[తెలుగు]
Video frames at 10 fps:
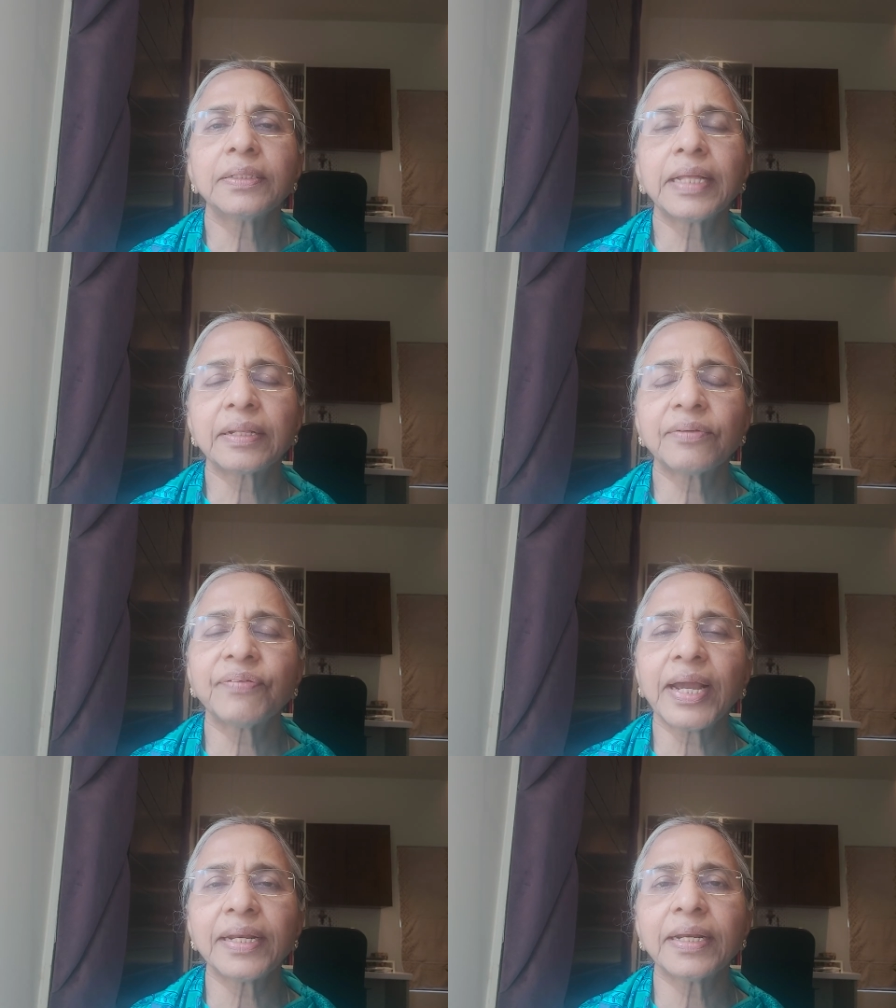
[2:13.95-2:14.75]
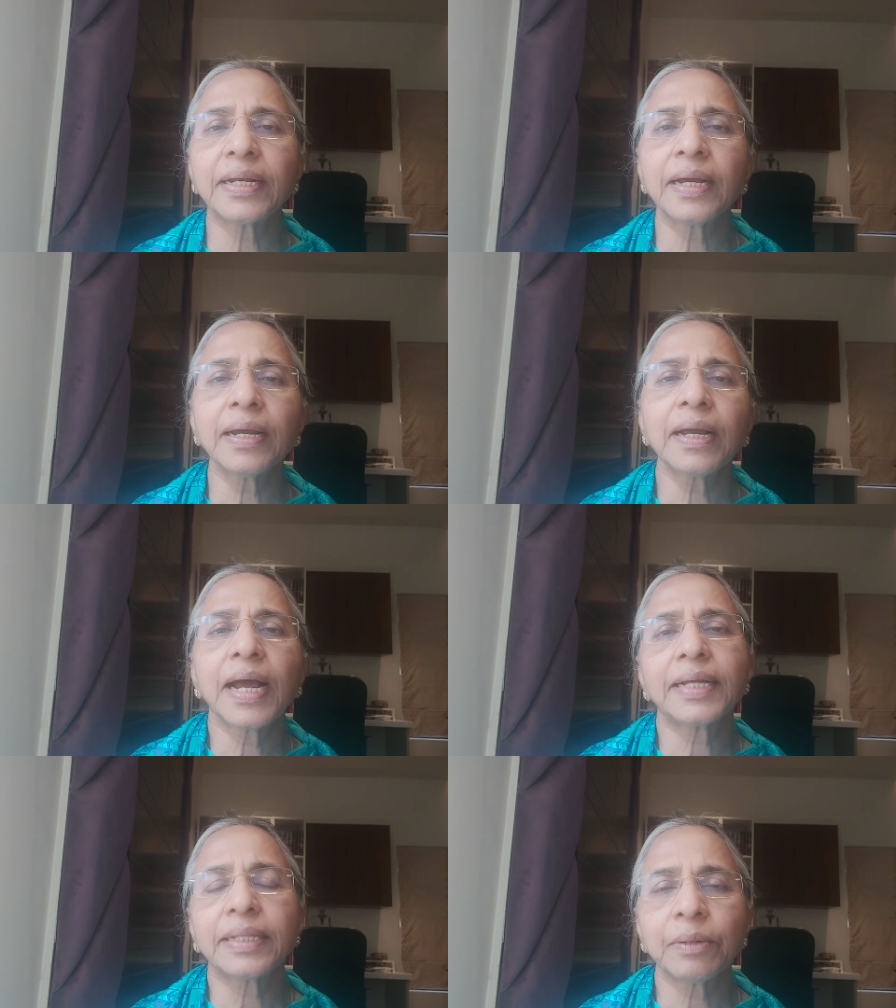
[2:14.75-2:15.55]
తర్వాత ఫైనల్గా
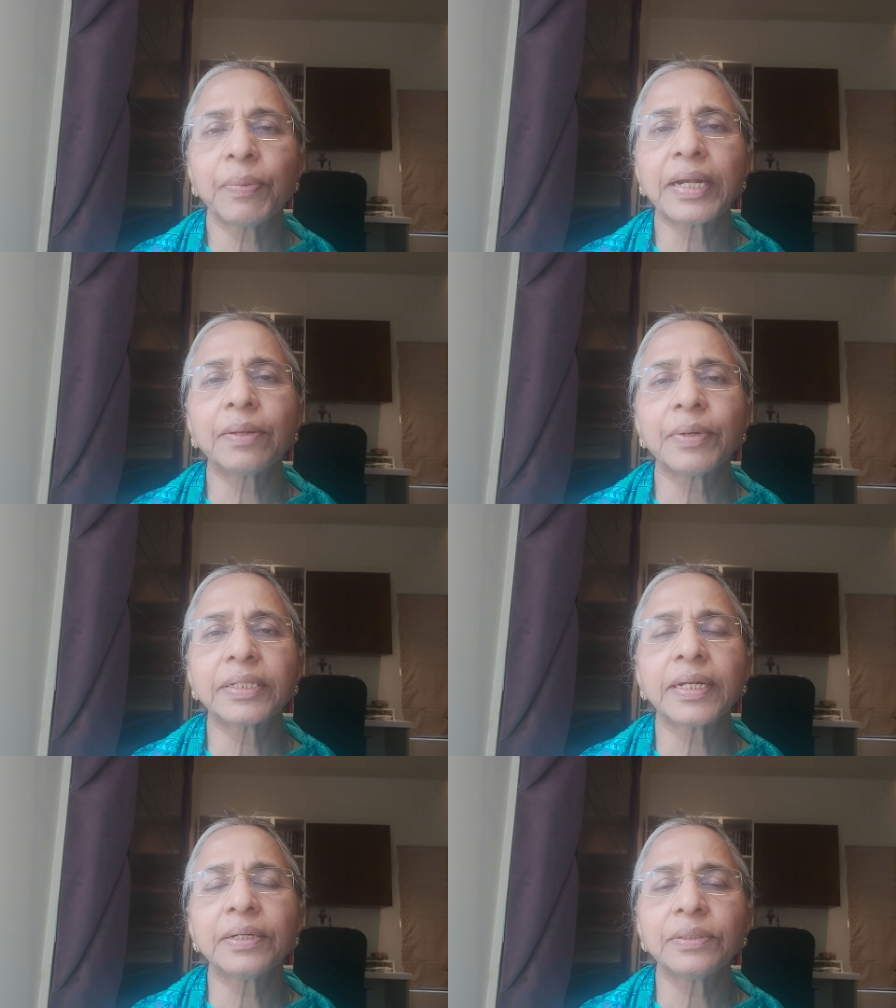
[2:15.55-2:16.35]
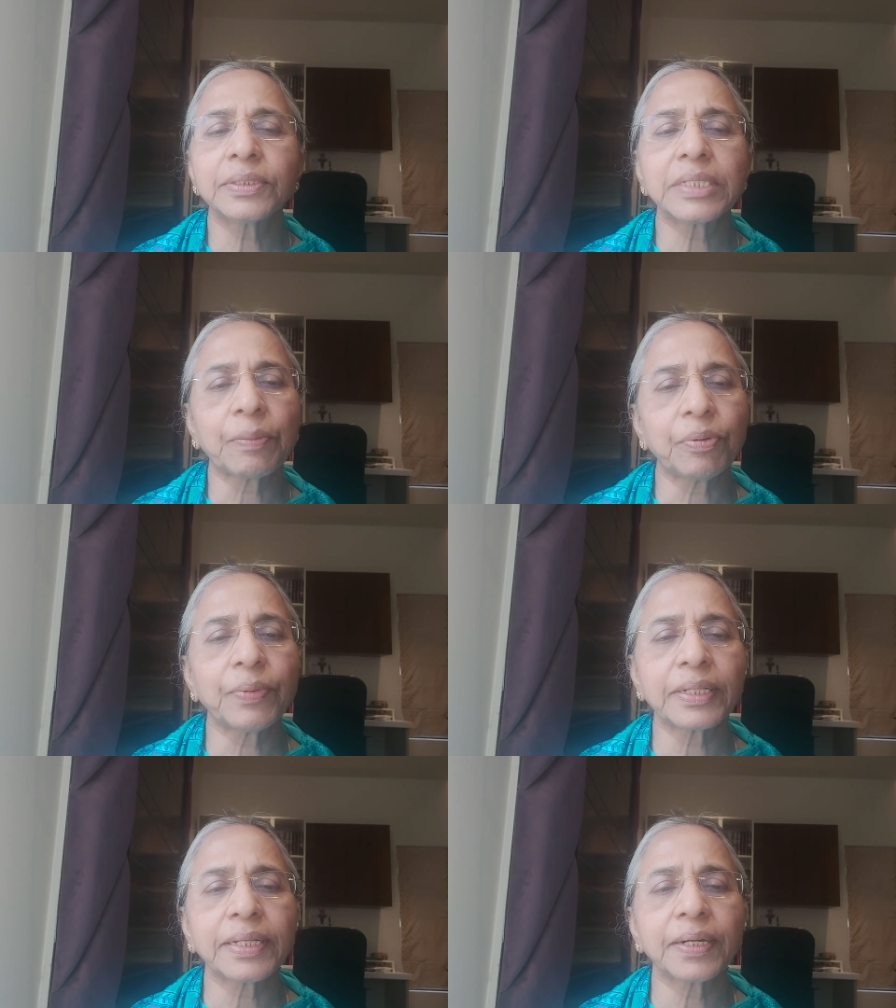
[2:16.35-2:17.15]
అతను పట్టబడతాడు
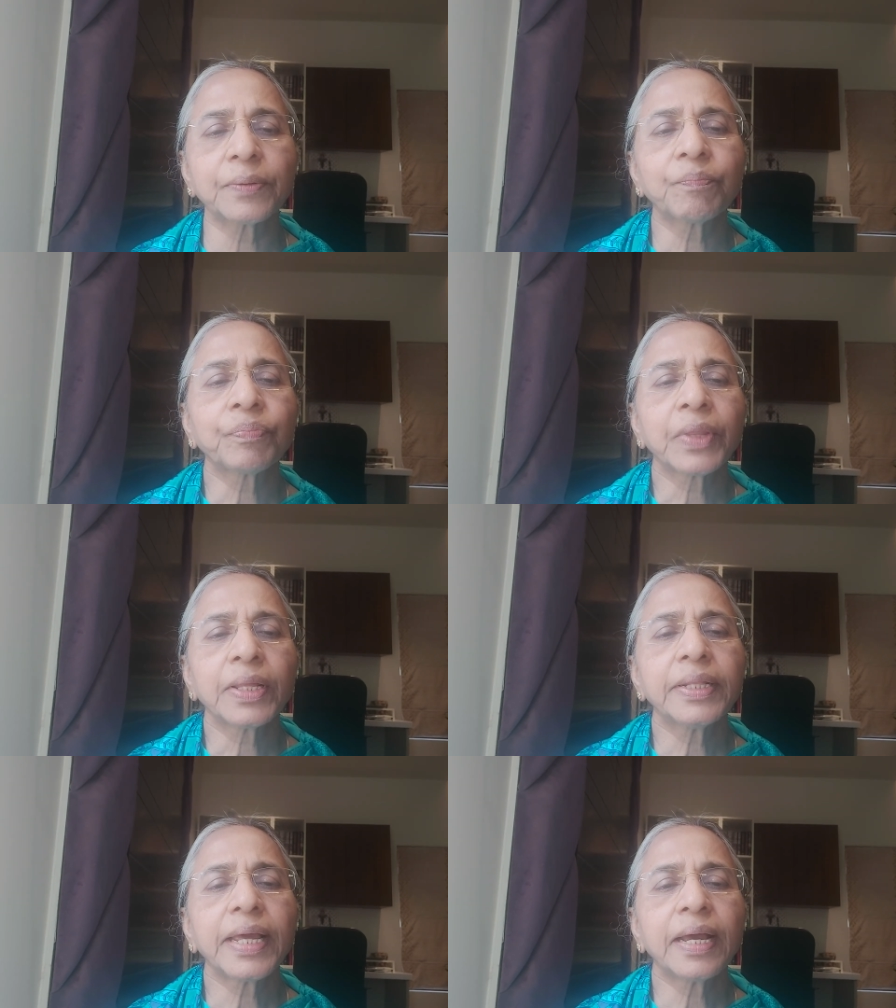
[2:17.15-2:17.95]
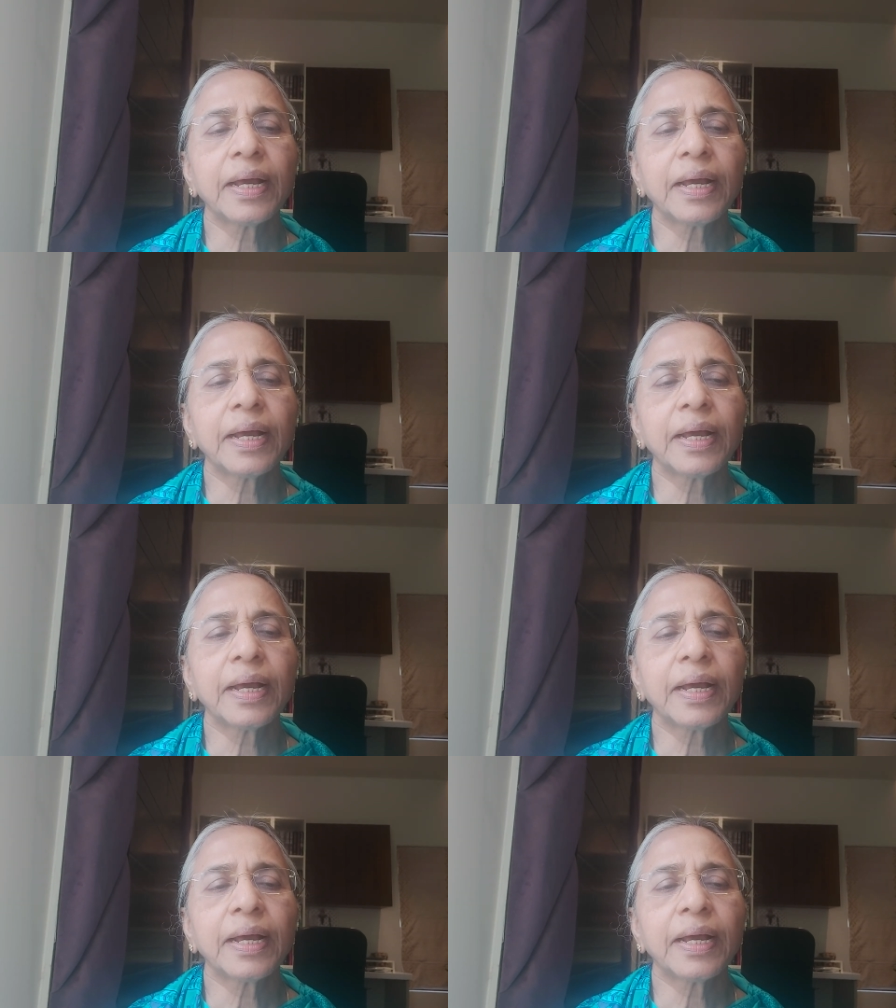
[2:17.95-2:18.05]
చంపబడతాడు దే